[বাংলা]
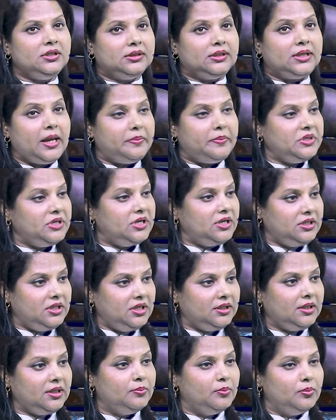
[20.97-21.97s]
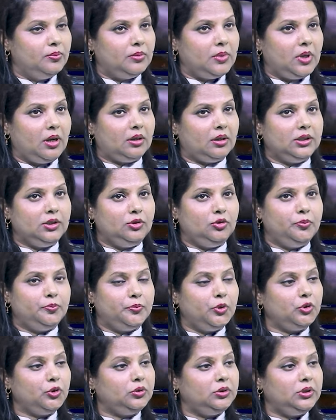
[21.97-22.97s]
ক্যাবিনেট থেকে কিন্তু
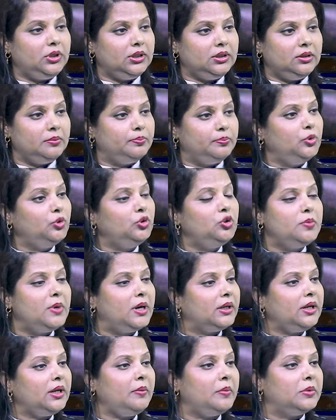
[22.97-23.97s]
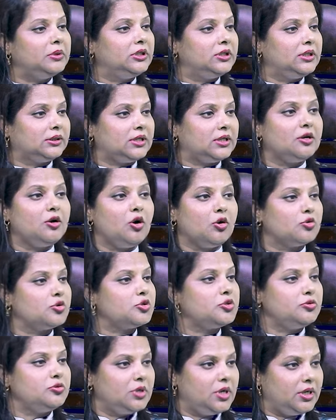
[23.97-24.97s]
প্রত্যেক বুধবারে আমাদের একটা
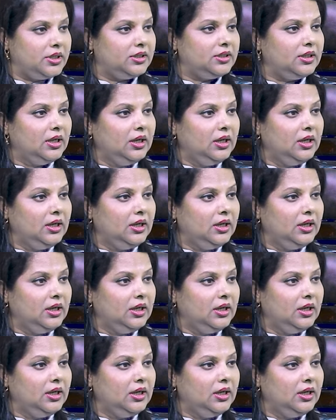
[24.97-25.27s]
গণশুনানির